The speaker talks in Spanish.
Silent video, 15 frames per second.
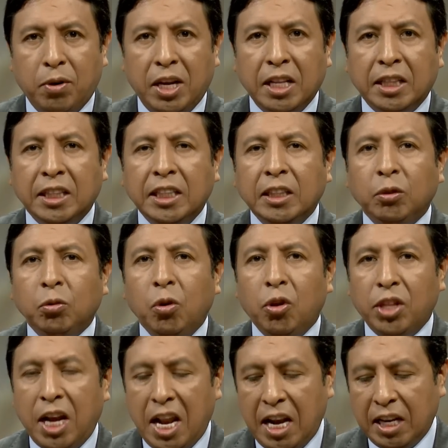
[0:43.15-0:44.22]
El título
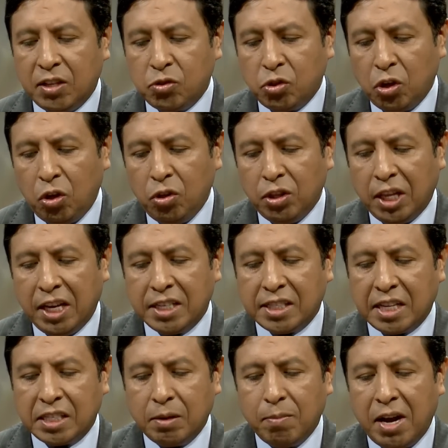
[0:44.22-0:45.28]
de la lección de
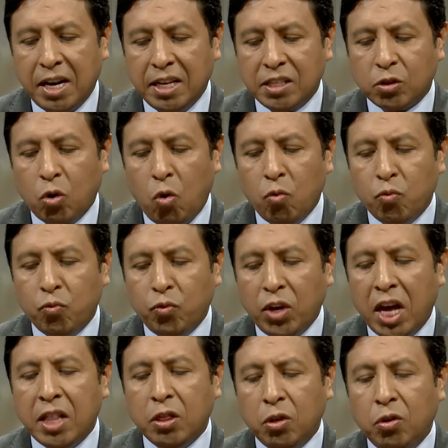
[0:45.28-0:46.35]
esta semana es
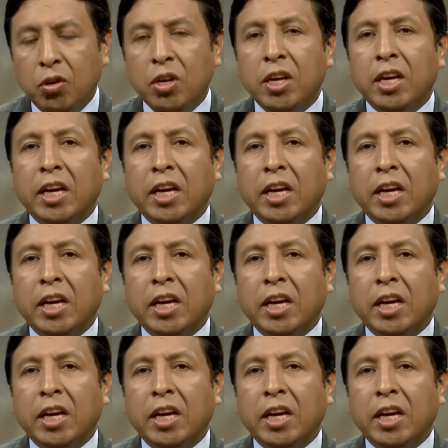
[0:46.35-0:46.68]
Confiando